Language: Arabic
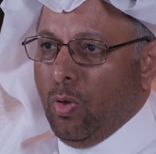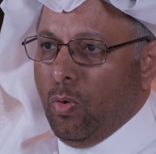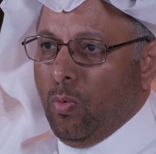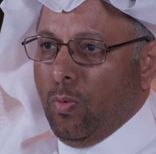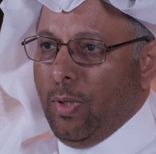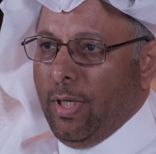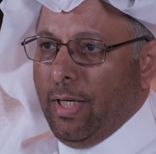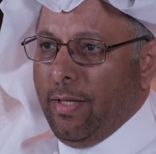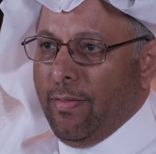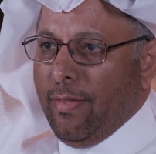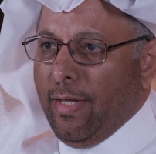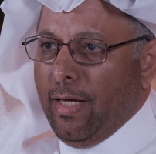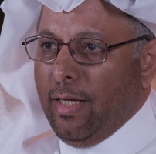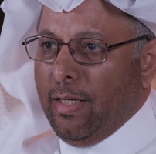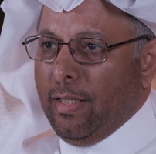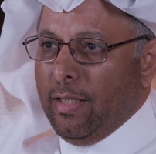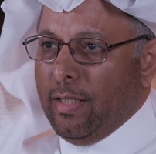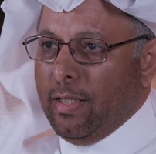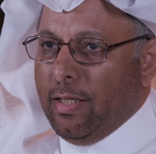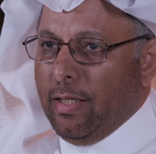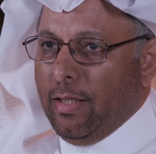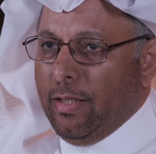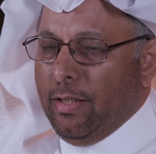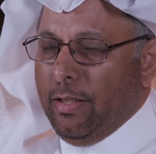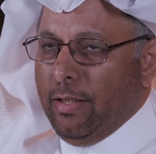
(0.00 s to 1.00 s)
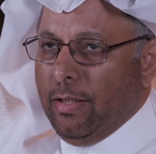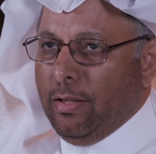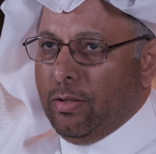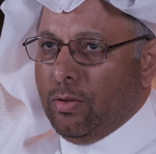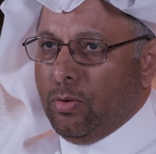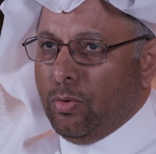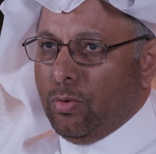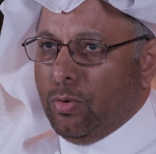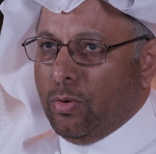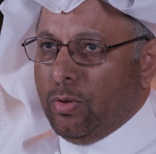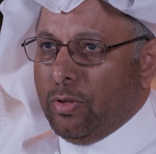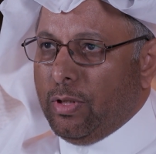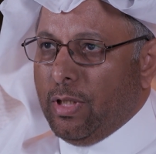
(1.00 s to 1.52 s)
ولذلك اللي
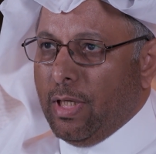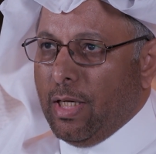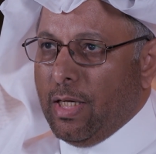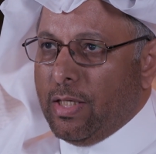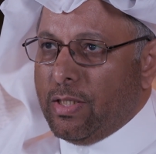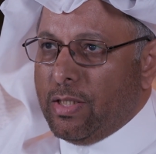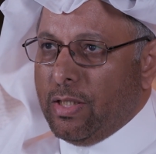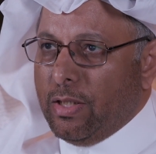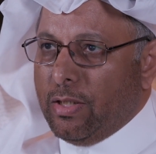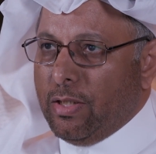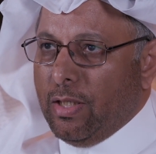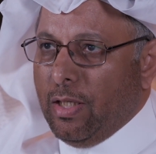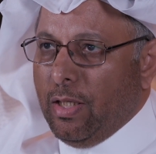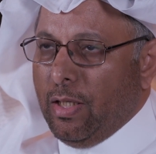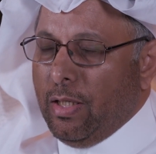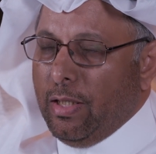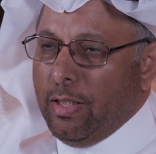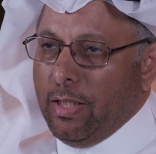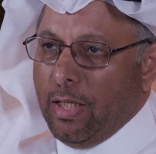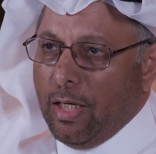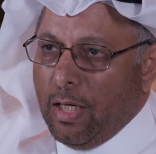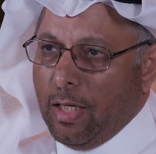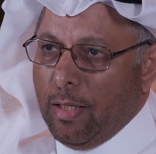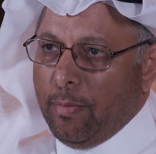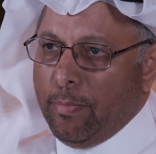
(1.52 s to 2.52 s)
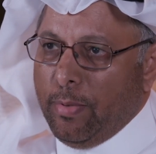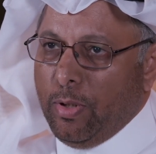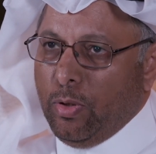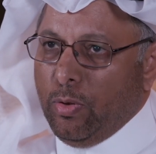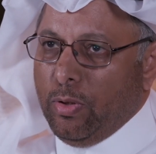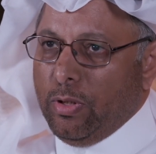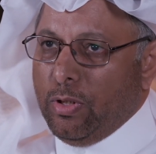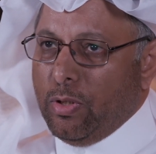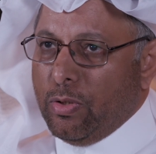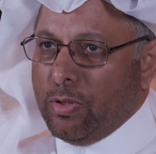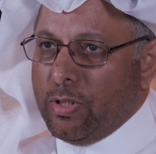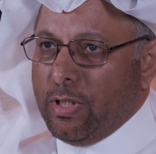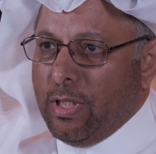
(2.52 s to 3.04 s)
عنده دراسة اللي يرغب أنه
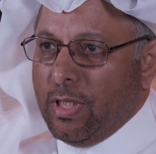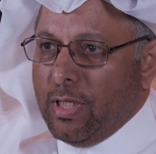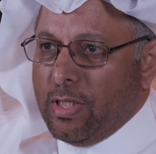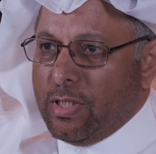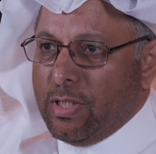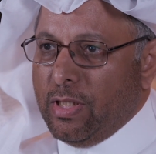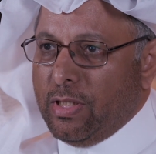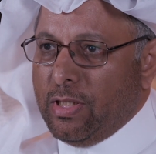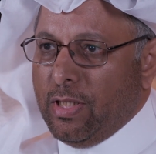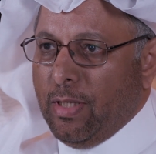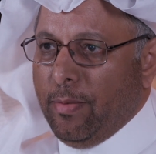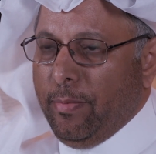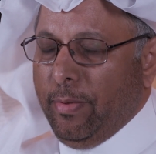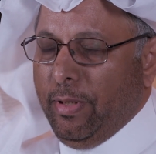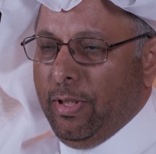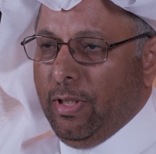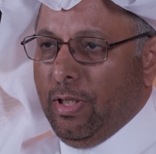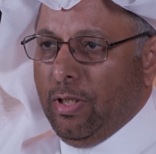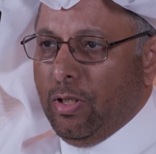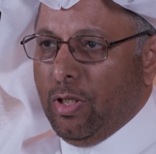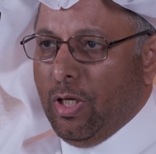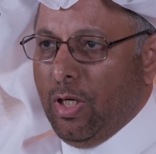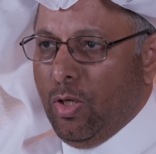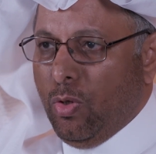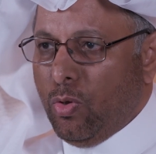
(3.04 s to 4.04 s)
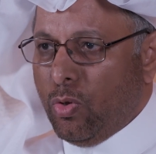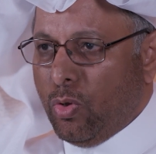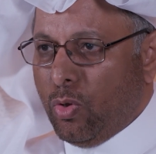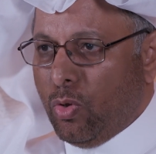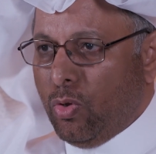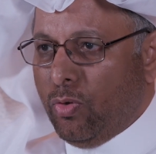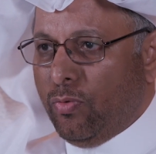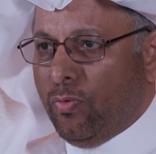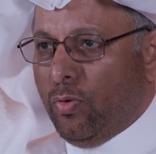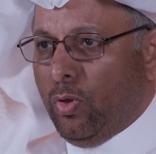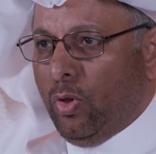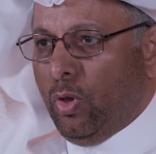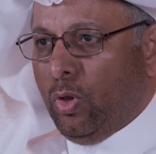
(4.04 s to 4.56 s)
يدرس دراسة جامعية يراعون
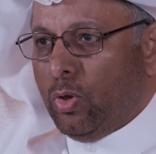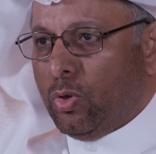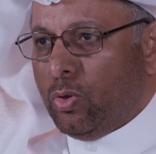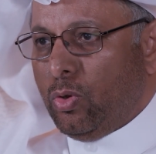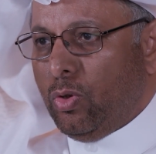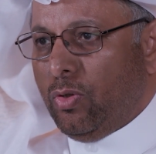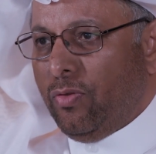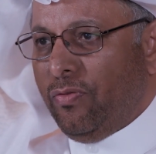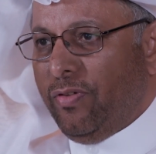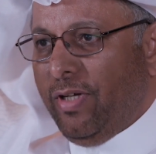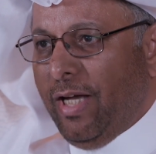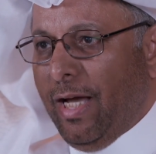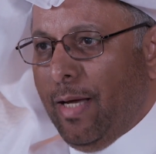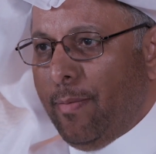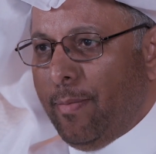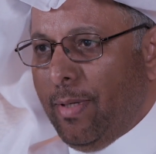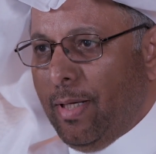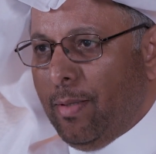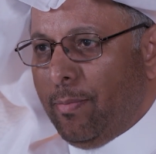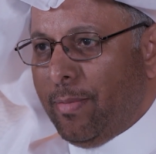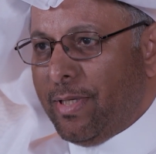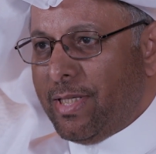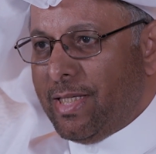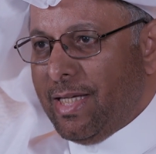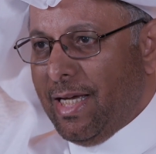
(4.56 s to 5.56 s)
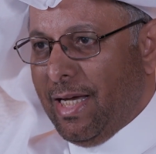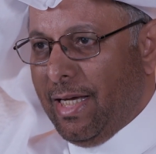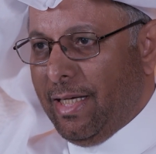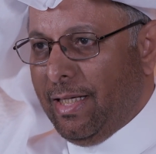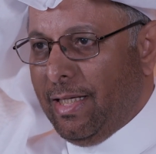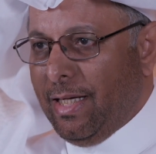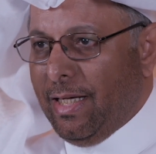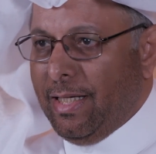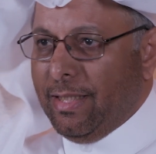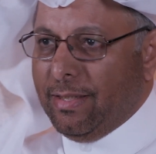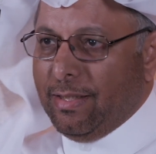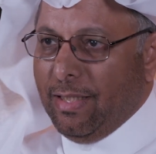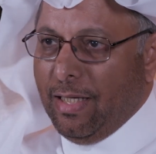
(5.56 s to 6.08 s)
ظروفه ويحطونه في عمل مسائي
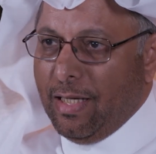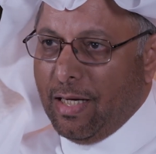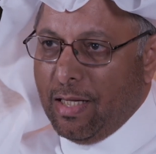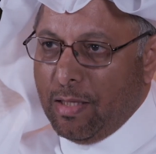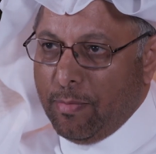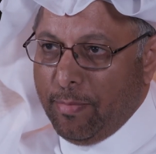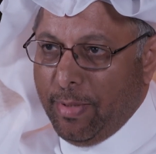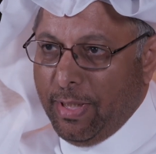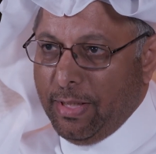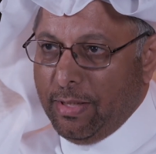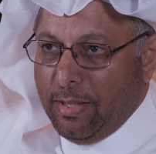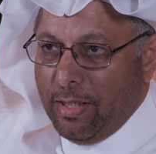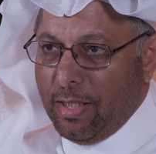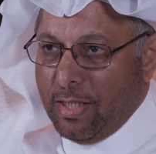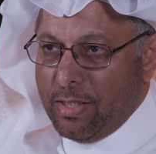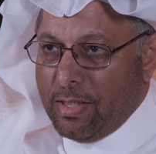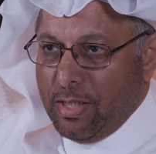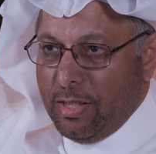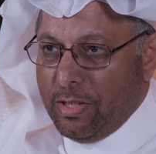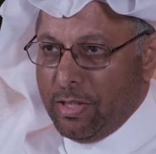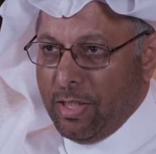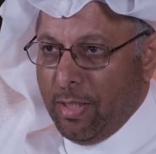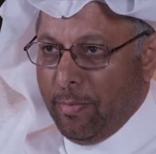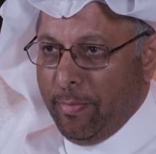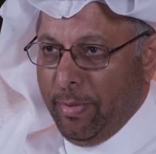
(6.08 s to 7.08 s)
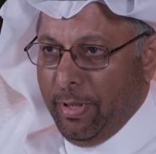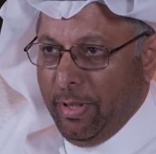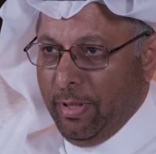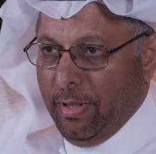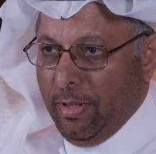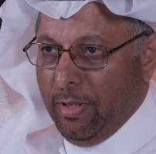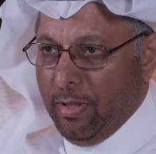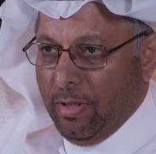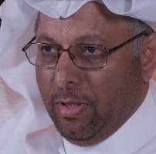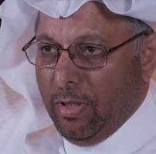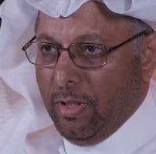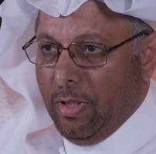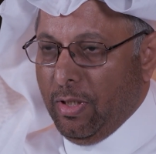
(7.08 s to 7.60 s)
لا يتعارض مع الدراسة الجامعية